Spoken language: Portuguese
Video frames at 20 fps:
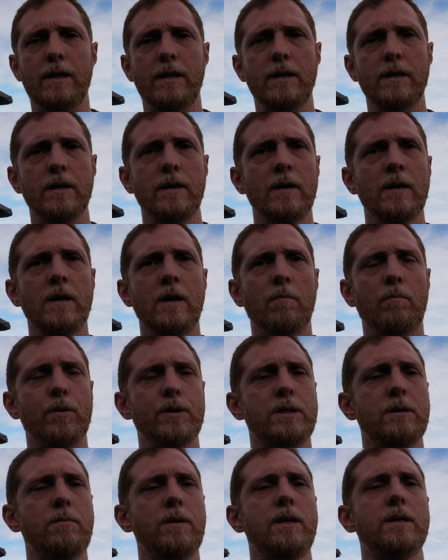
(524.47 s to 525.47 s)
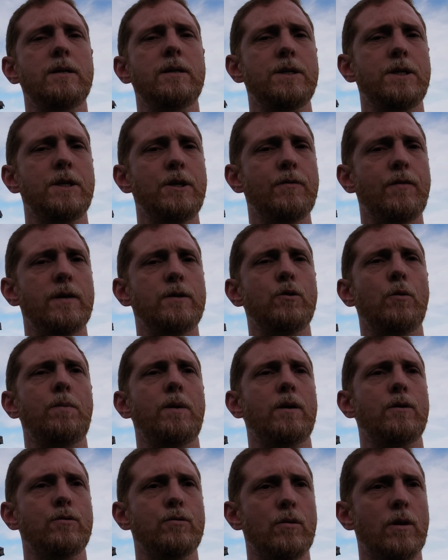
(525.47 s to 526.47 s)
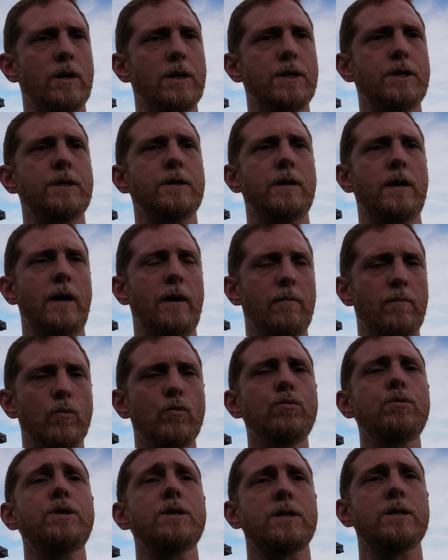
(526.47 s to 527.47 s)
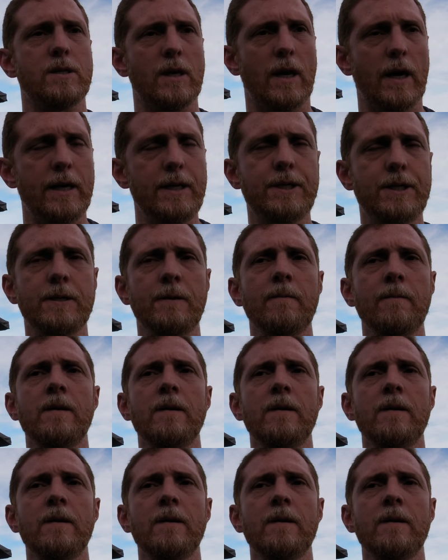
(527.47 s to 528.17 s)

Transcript: que possibilita a gente fazer operações em multi-site